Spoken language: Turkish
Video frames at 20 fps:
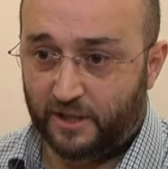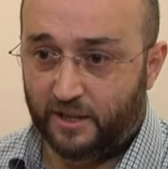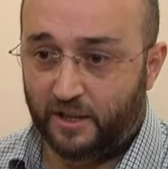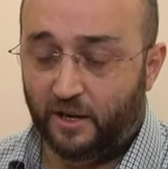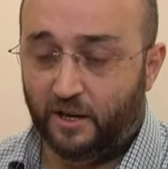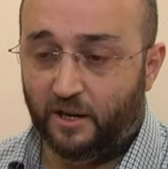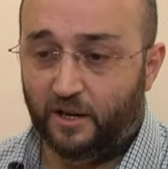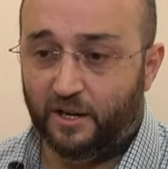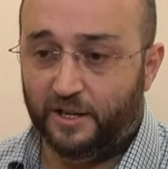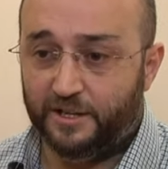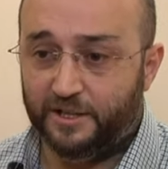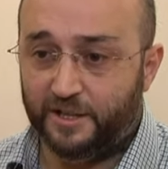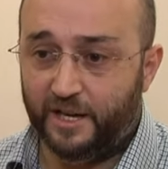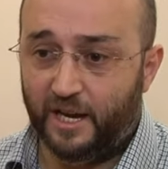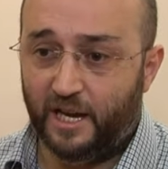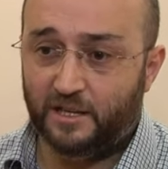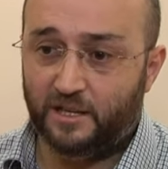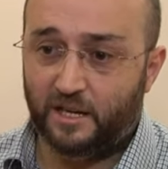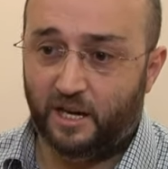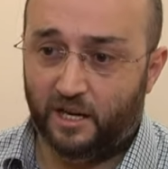İHA'yı
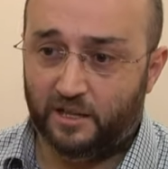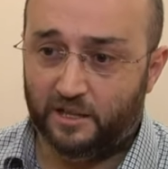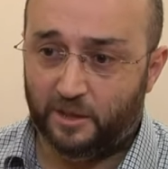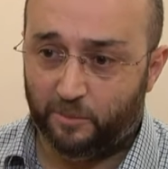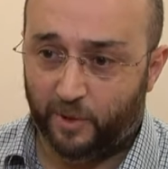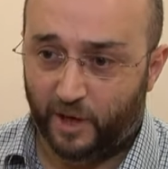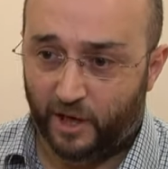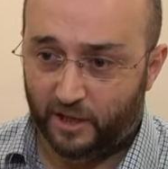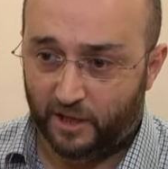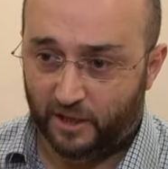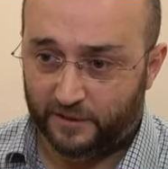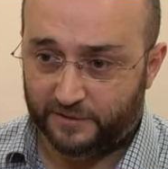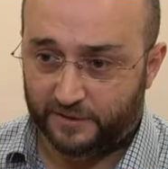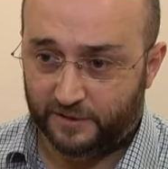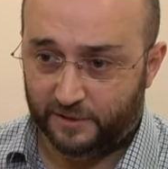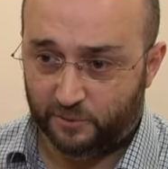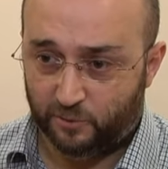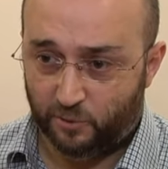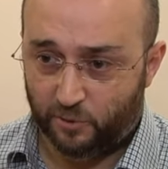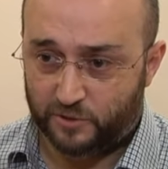El-Kaide
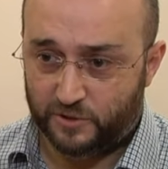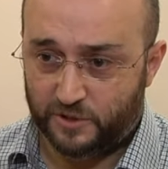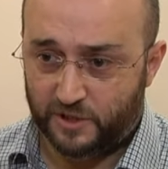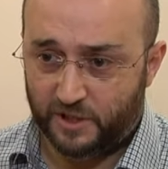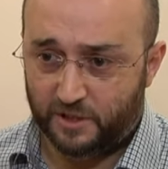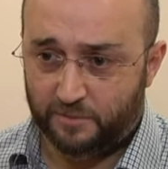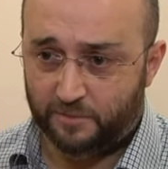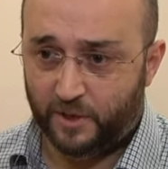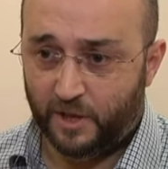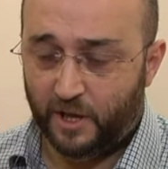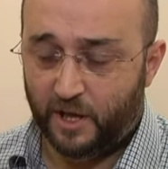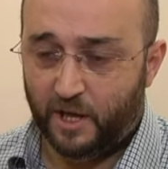bağlantılı gösterip